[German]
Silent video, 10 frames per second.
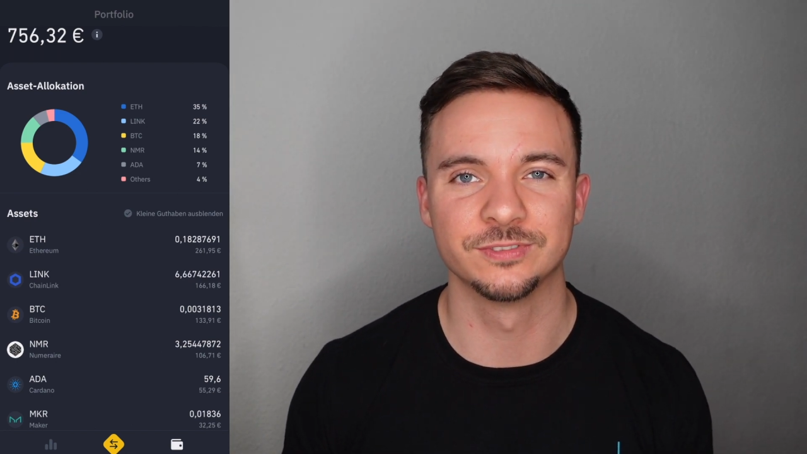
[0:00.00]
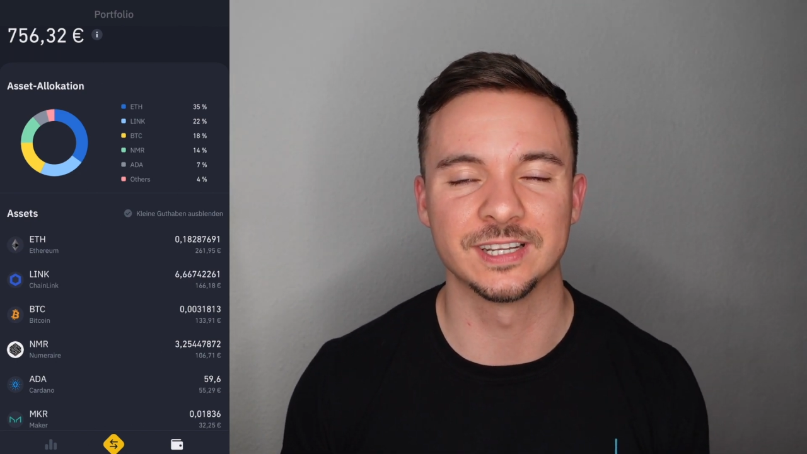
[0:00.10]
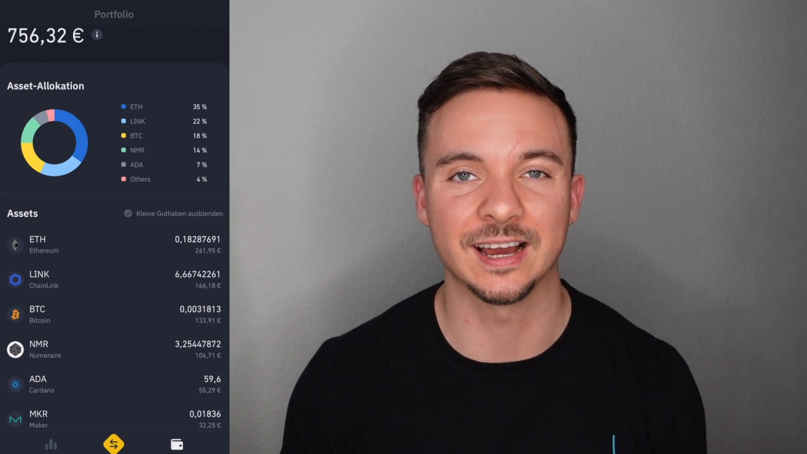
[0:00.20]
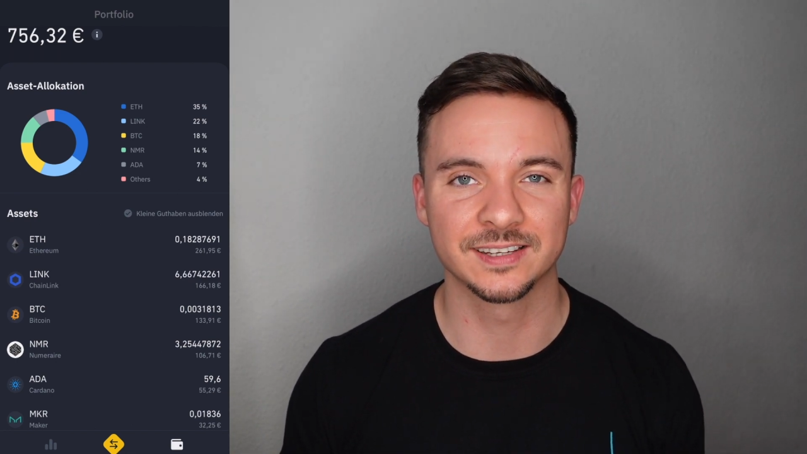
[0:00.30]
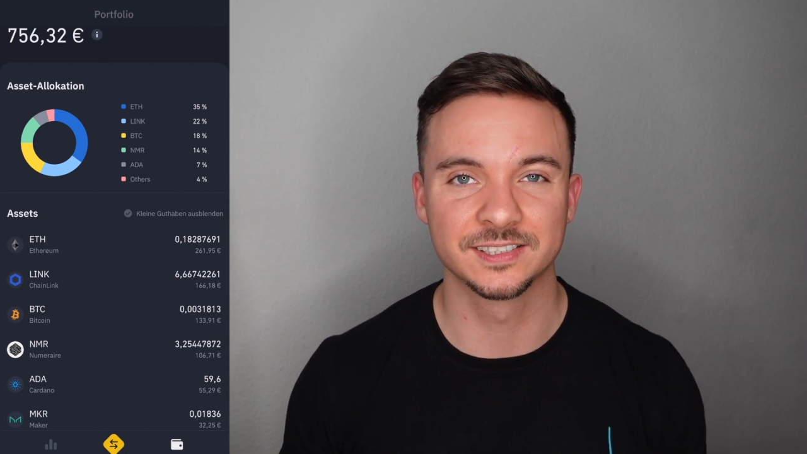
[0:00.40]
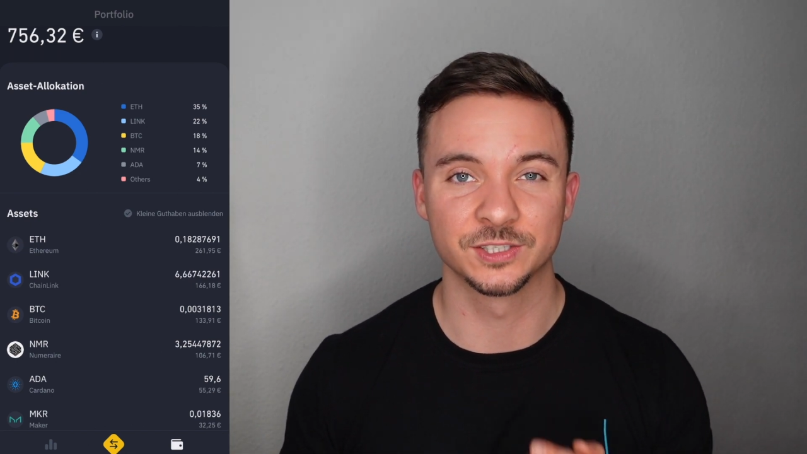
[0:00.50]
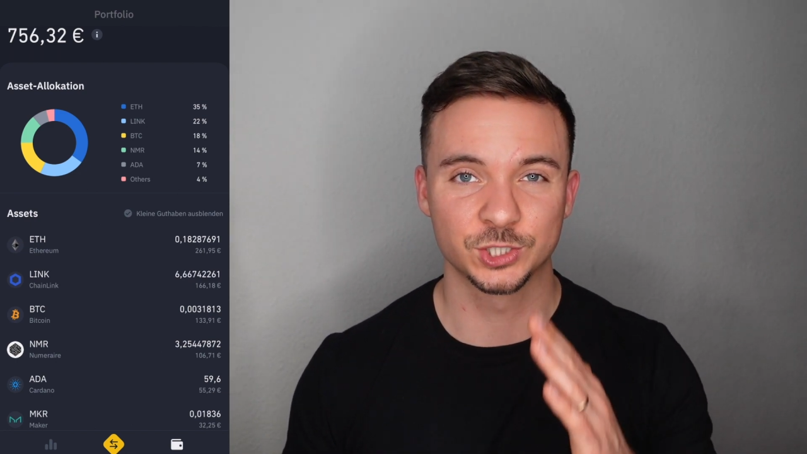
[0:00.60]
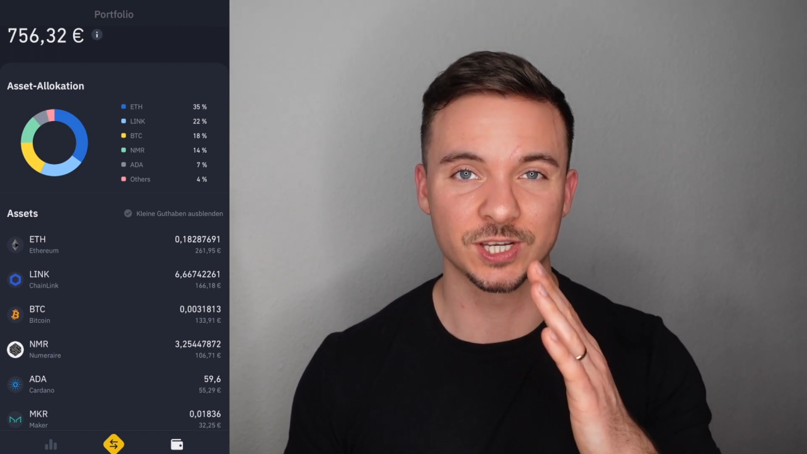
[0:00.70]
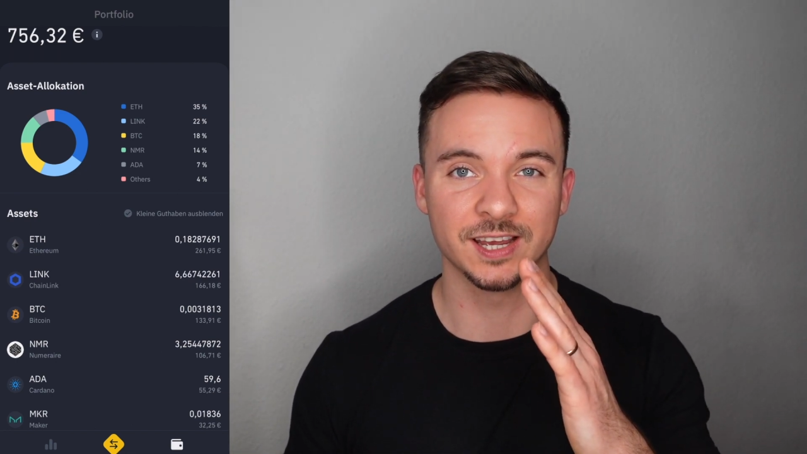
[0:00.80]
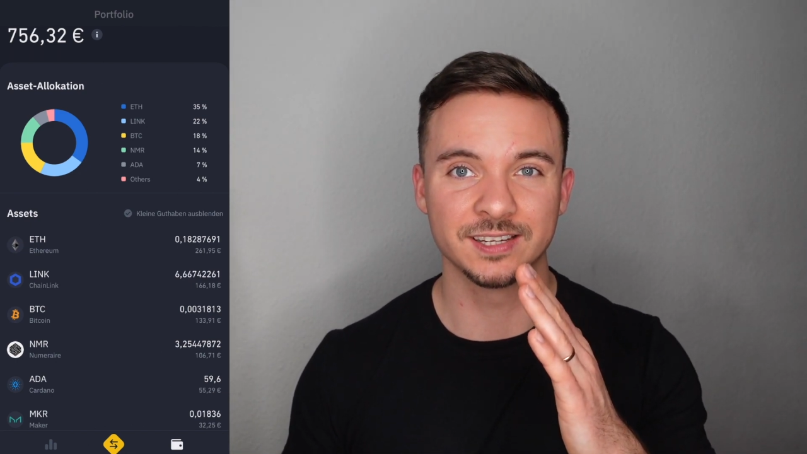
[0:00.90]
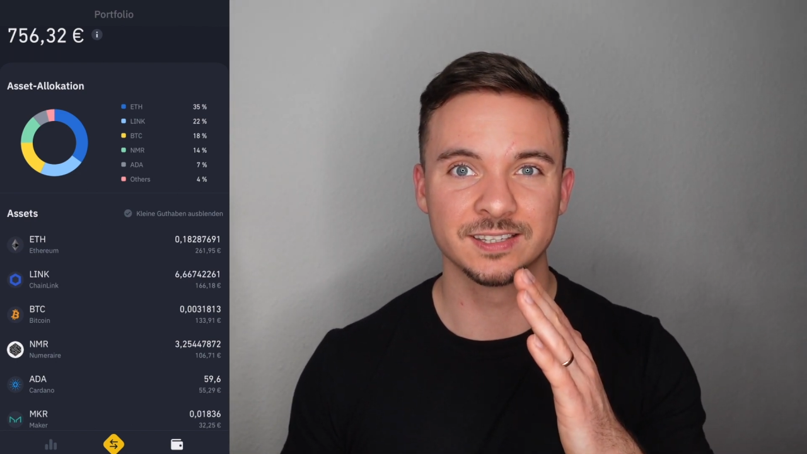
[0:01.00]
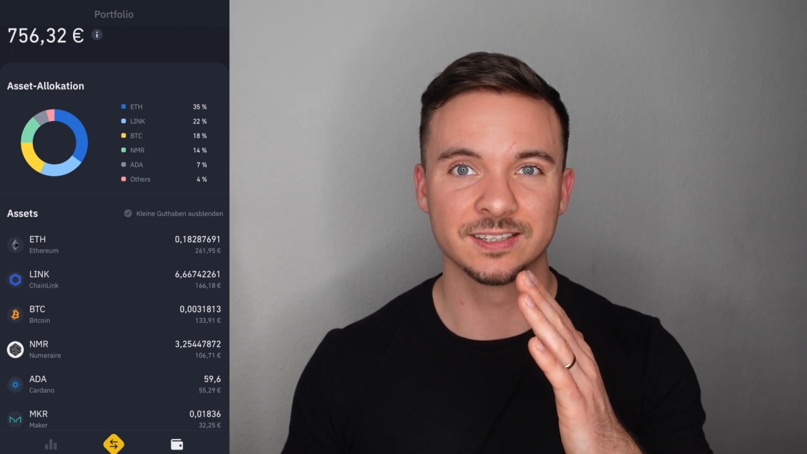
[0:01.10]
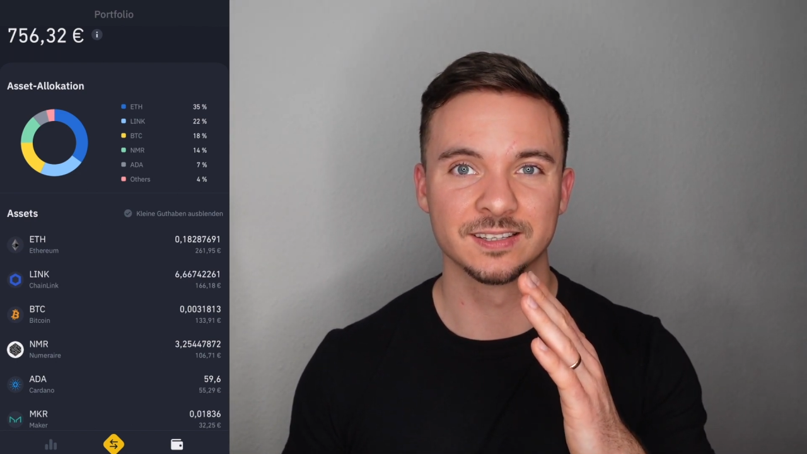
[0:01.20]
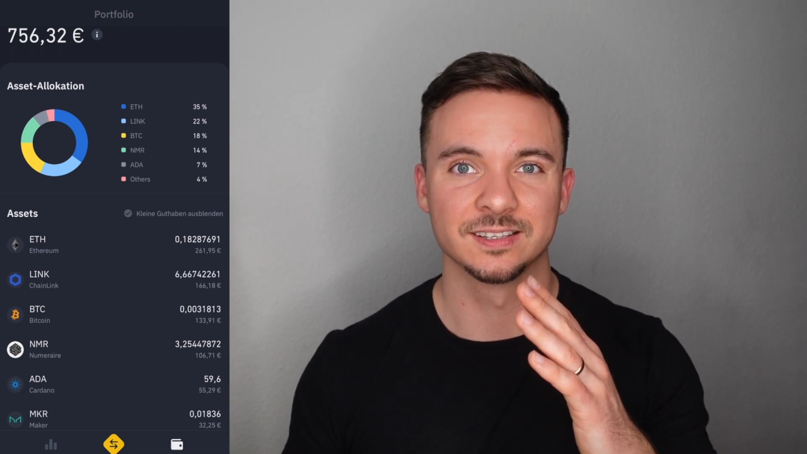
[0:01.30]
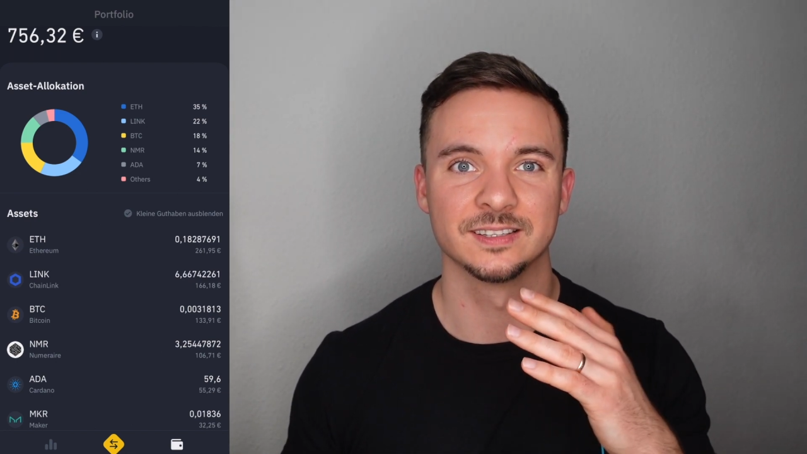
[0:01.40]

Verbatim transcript: wenn Aktien steigen,